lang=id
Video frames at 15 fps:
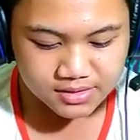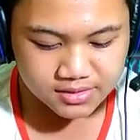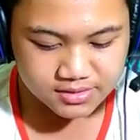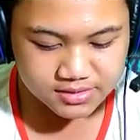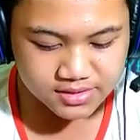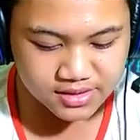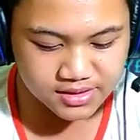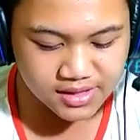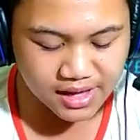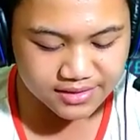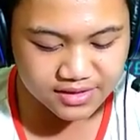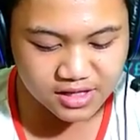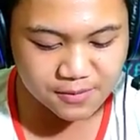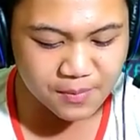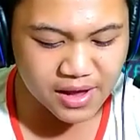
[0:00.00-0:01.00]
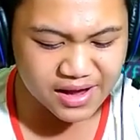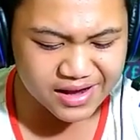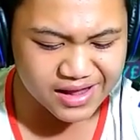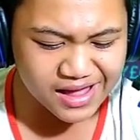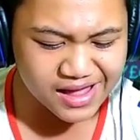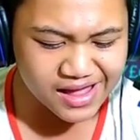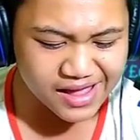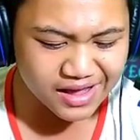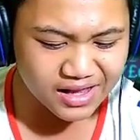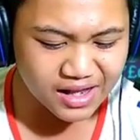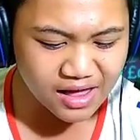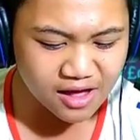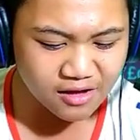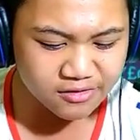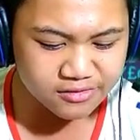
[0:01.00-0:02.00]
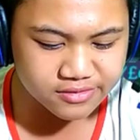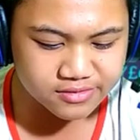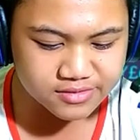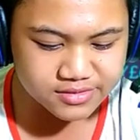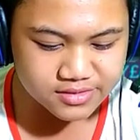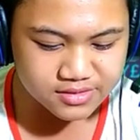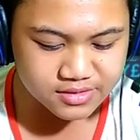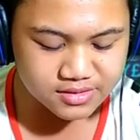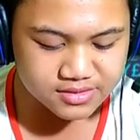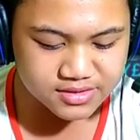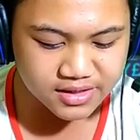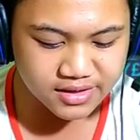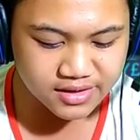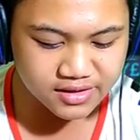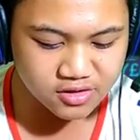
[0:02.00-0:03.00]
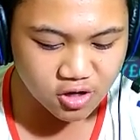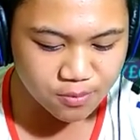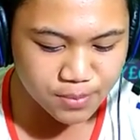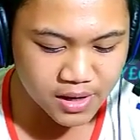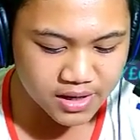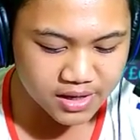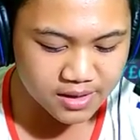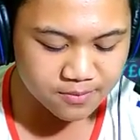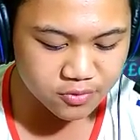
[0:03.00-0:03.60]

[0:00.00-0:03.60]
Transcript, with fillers: si Daniel pakai Cloud si Rido pakai